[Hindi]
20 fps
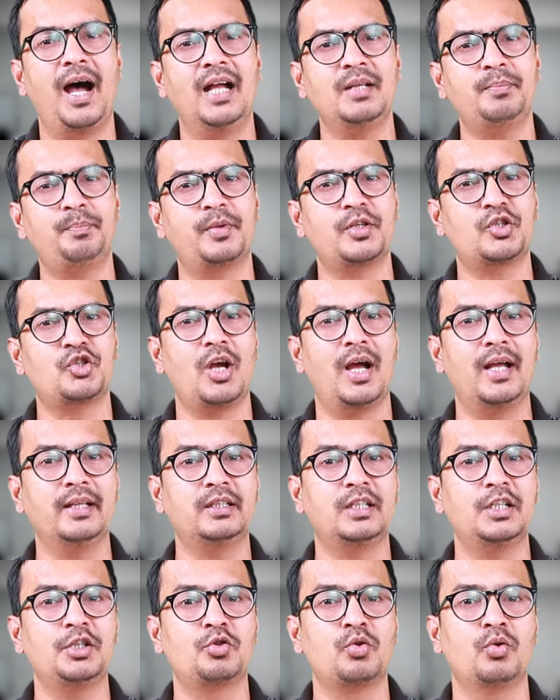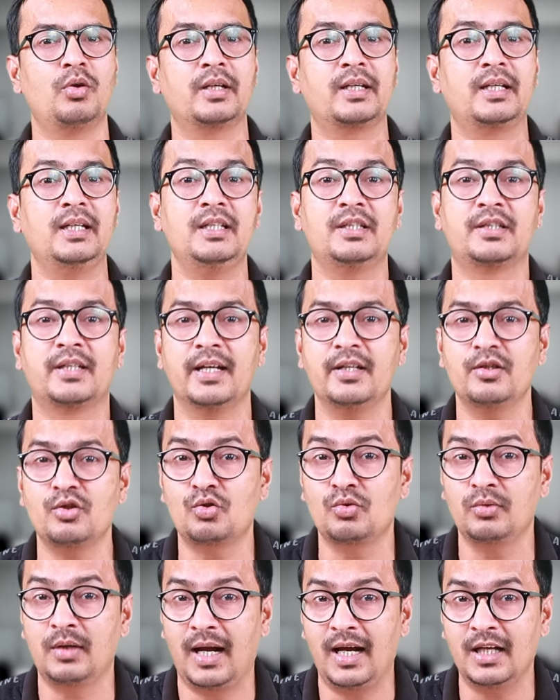बाद प्रशांत किशोर की जन
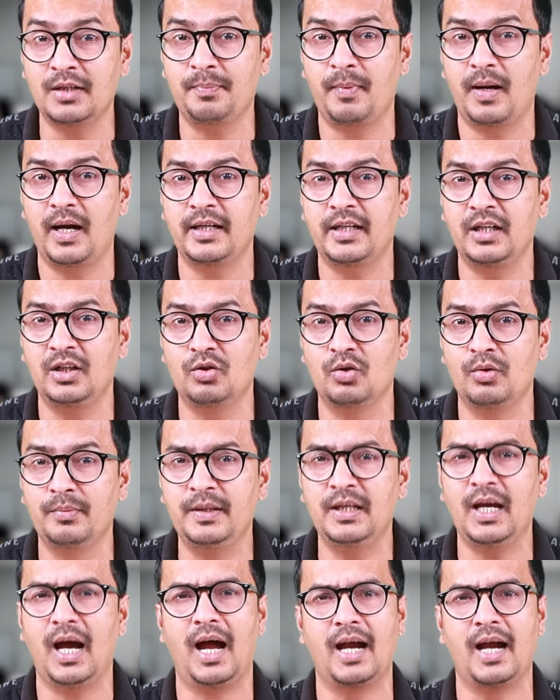सुराज पार्टी को भी